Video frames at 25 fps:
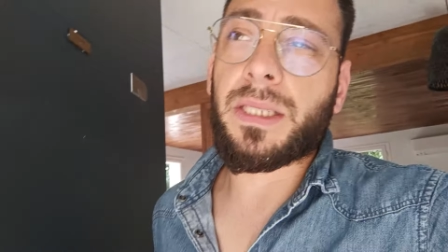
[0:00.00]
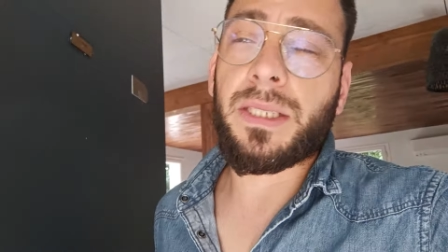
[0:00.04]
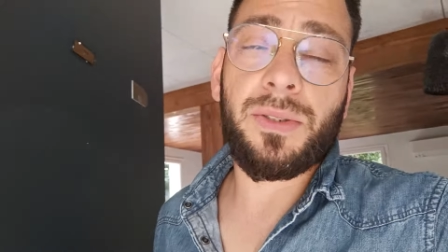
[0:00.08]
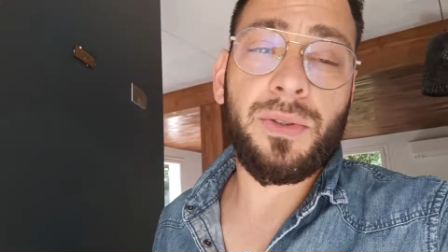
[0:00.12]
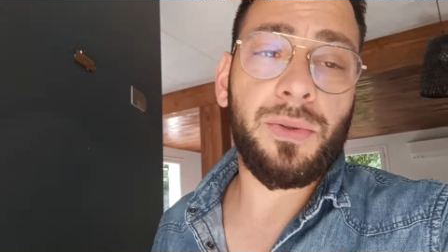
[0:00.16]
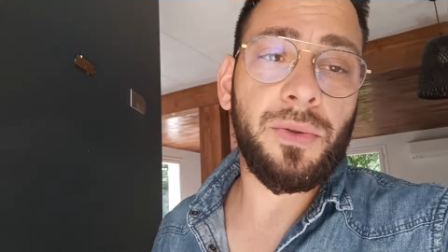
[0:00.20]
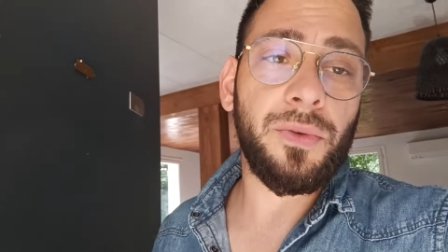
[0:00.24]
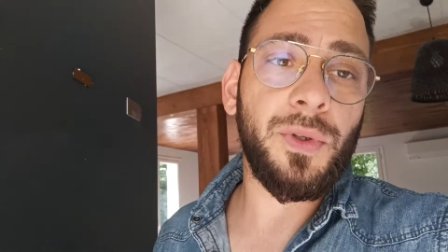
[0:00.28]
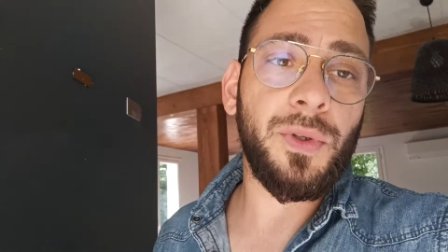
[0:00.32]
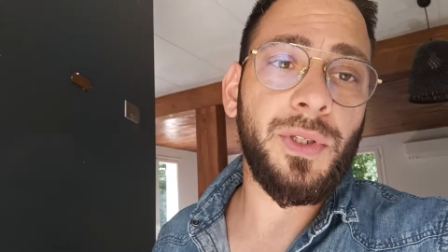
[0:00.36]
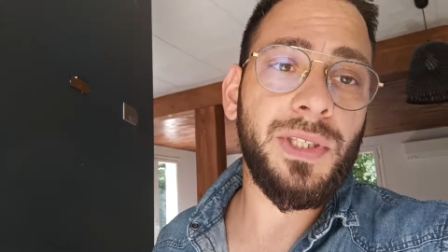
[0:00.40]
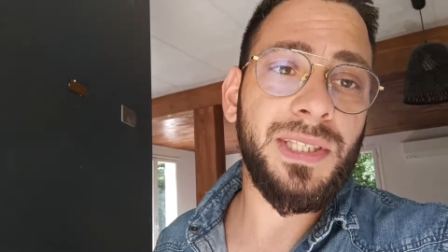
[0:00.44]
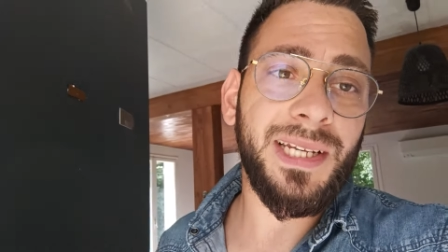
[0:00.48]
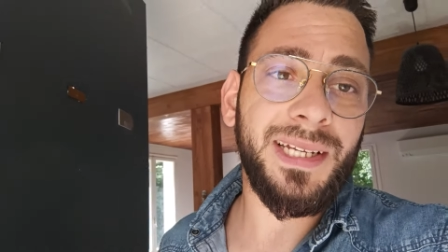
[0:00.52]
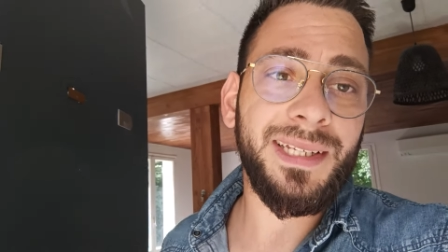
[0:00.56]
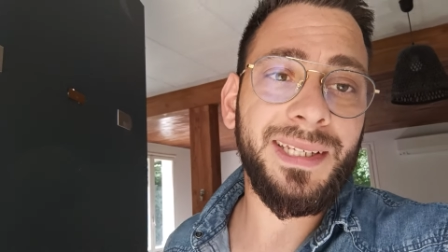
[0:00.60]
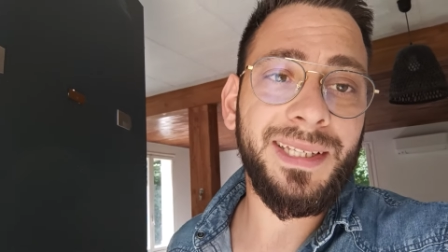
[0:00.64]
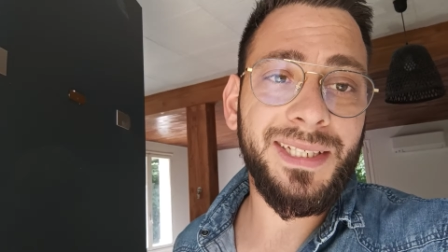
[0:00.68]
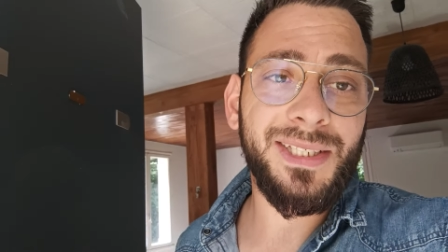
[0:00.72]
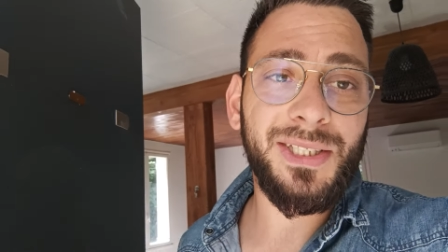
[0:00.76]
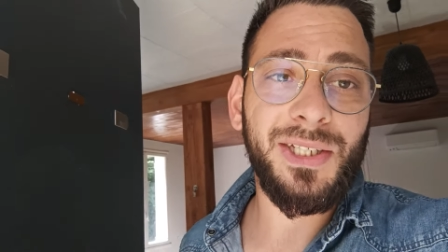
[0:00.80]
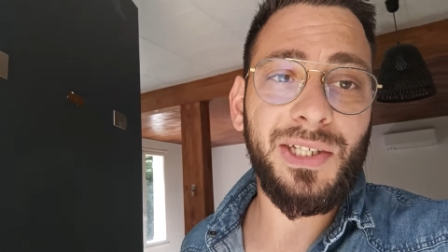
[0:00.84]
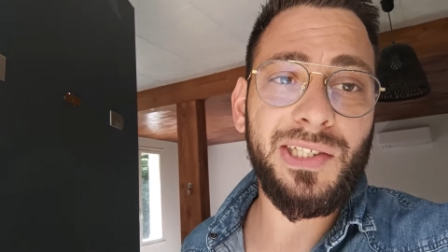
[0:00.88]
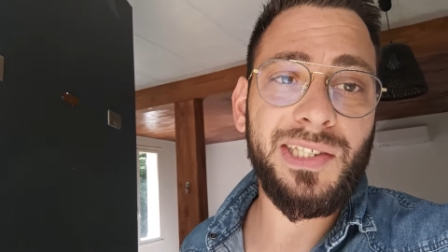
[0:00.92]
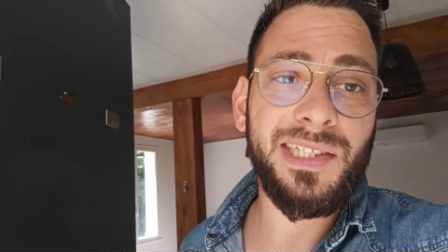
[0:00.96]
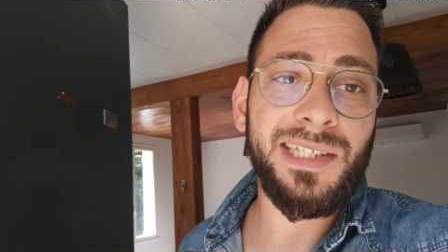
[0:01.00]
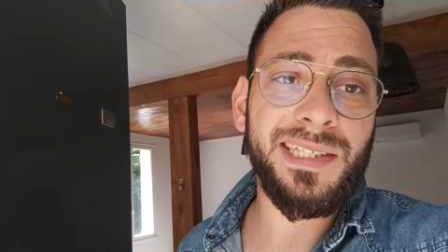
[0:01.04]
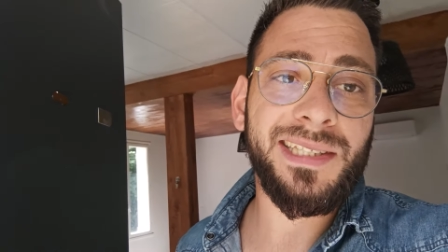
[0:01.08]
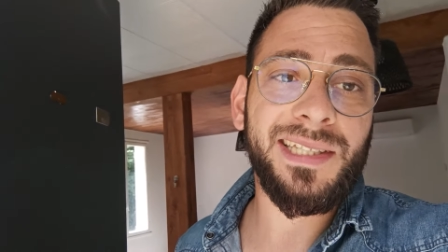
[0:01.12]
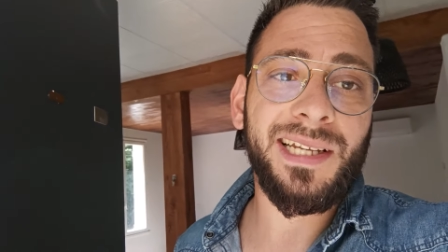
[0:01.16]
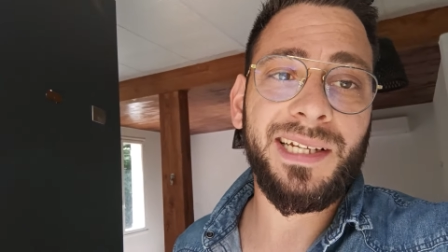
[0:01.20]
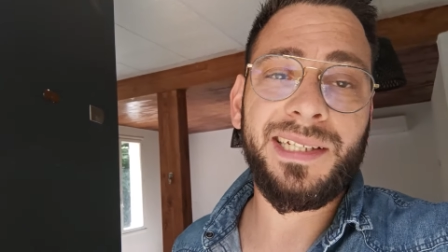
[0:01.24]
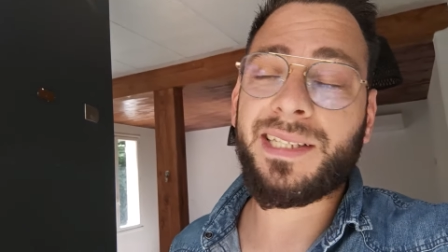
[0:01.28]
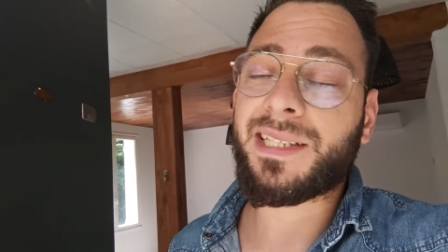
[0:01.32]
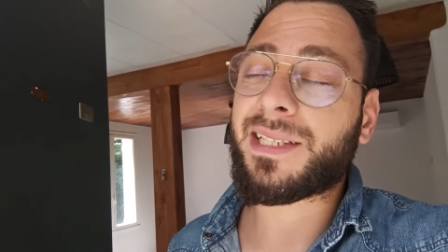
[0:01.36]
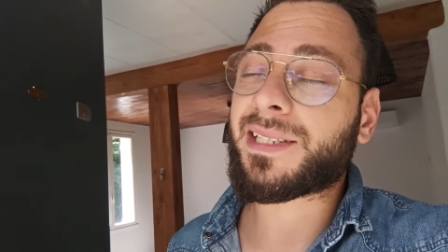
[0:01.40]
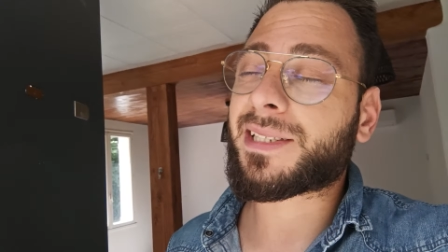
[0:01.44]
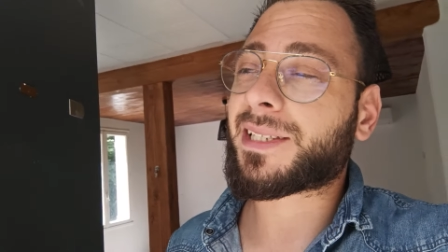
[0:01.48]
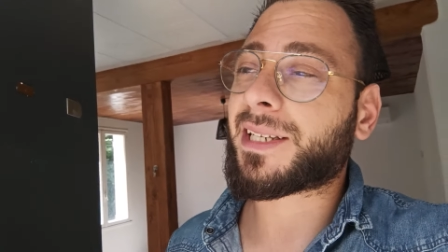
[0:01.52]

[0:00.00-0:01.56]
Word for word: Et ce que tu cette année, je t'ai dit, cette année,